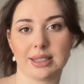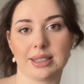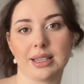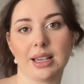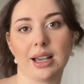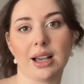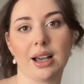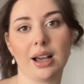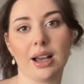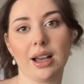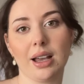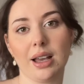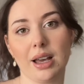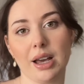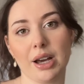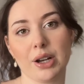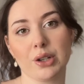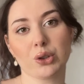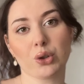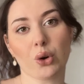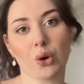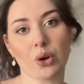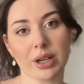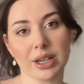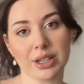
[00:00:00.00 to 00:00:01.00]
ya.
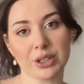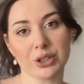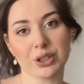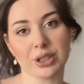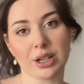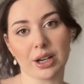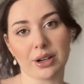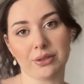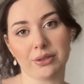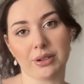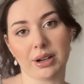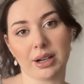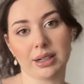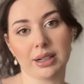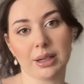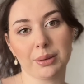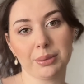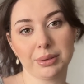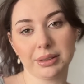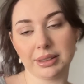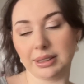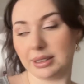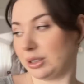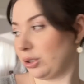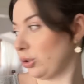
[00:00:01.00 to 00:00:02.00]
Çok eşyam var.
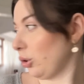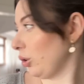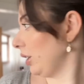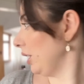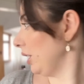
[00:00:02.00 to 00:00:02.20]
Abi çok